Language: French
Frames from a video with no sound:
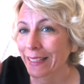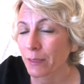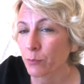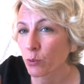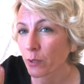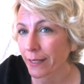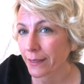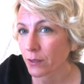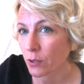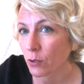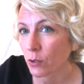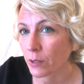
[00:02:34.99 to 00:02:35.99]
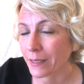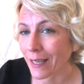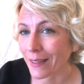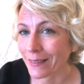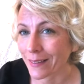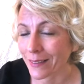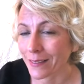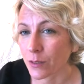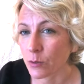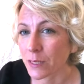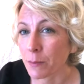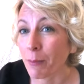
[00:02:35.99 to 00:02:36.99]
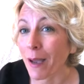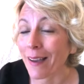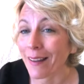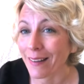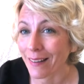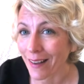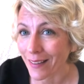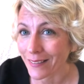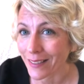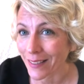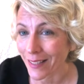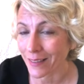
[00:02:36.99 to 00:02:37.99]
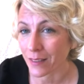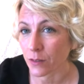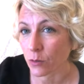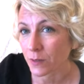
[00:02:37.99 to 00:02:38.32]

qui pourrait être caractérisé aussi par l'ADN.